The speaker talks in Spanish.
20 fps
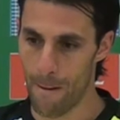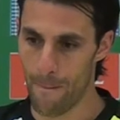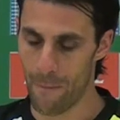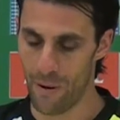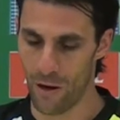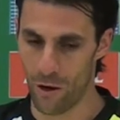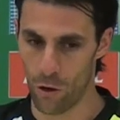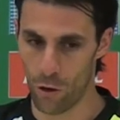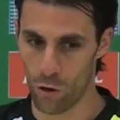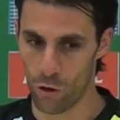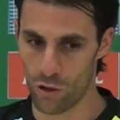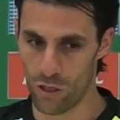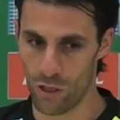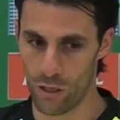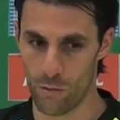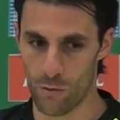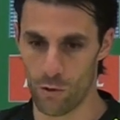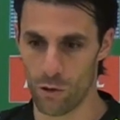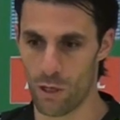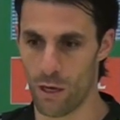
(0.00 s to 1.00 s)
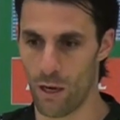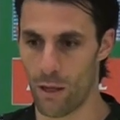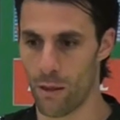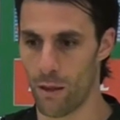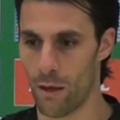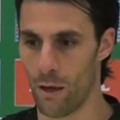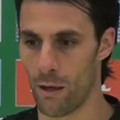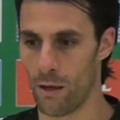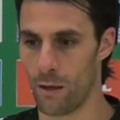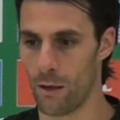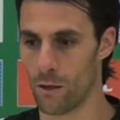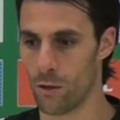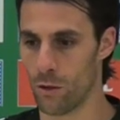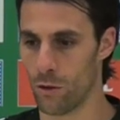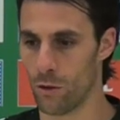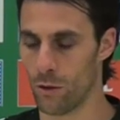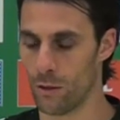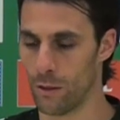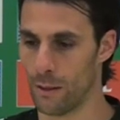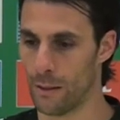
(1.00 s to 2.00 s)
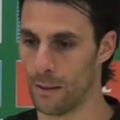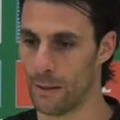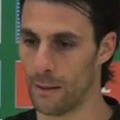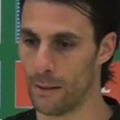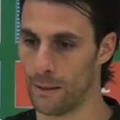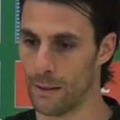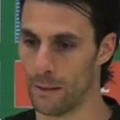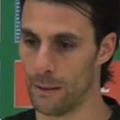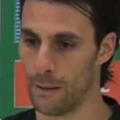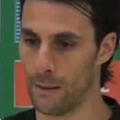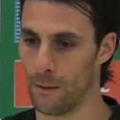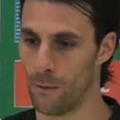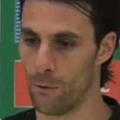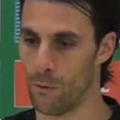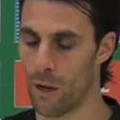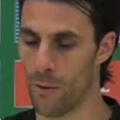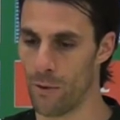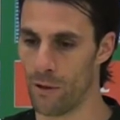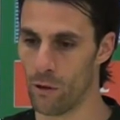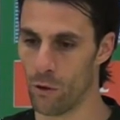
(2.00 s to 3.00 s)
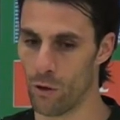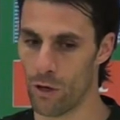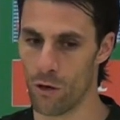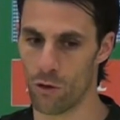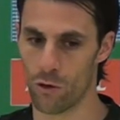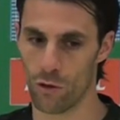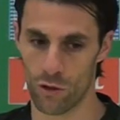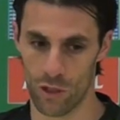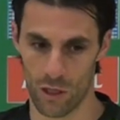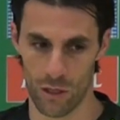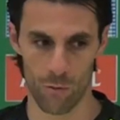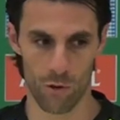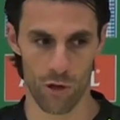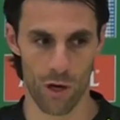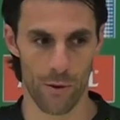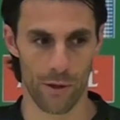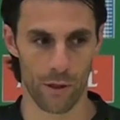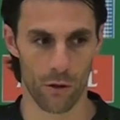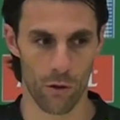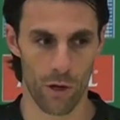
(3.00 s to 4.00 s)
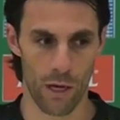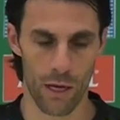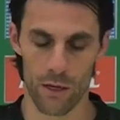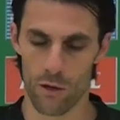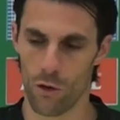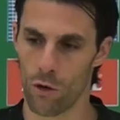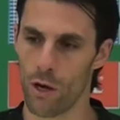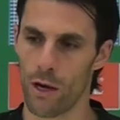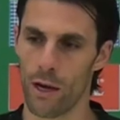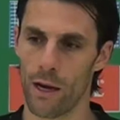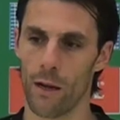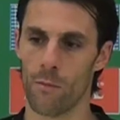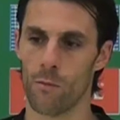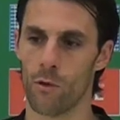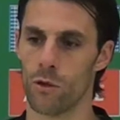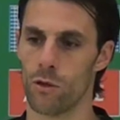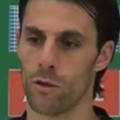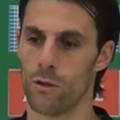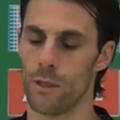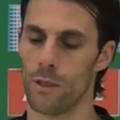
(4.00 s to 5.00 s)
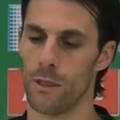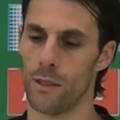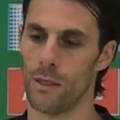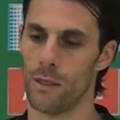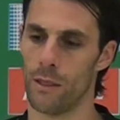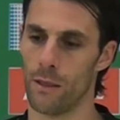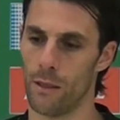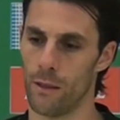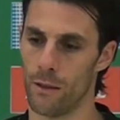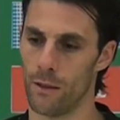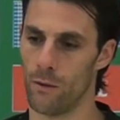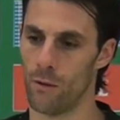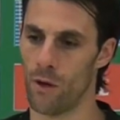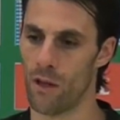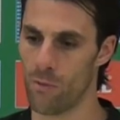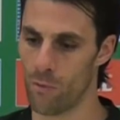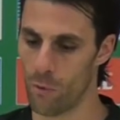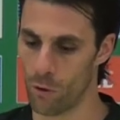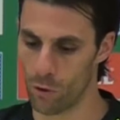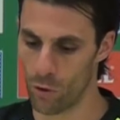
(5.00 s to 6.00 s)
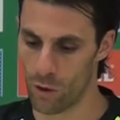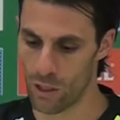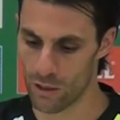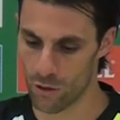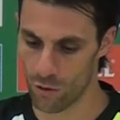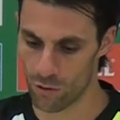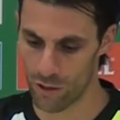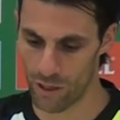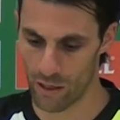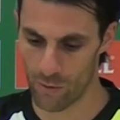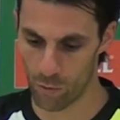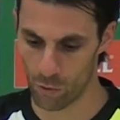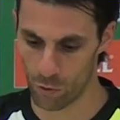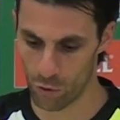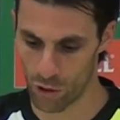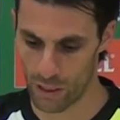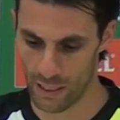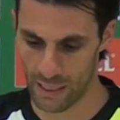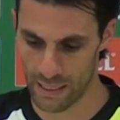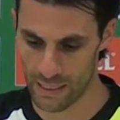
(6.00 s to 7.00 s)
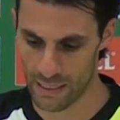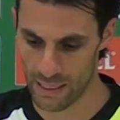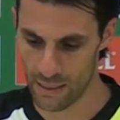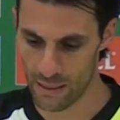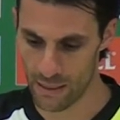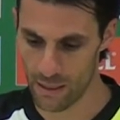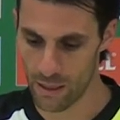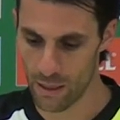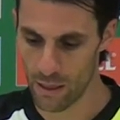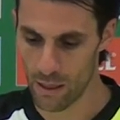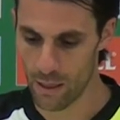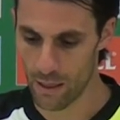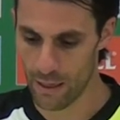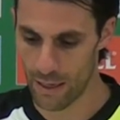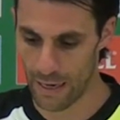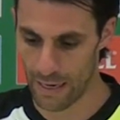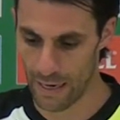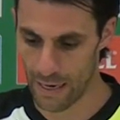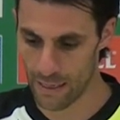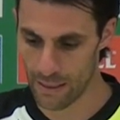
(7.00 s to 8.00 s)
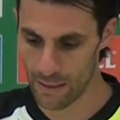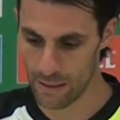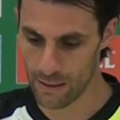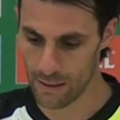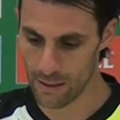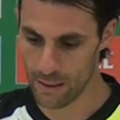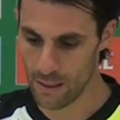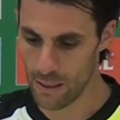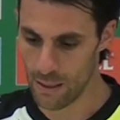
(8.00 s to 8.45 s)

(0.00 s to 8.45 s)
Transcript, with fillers: pero no conseguimos enlazar eso, eh, una victoria, no conseguimos la victoria y es lo que queremos, de una vez por todas, conseguir puntos en casa, ganar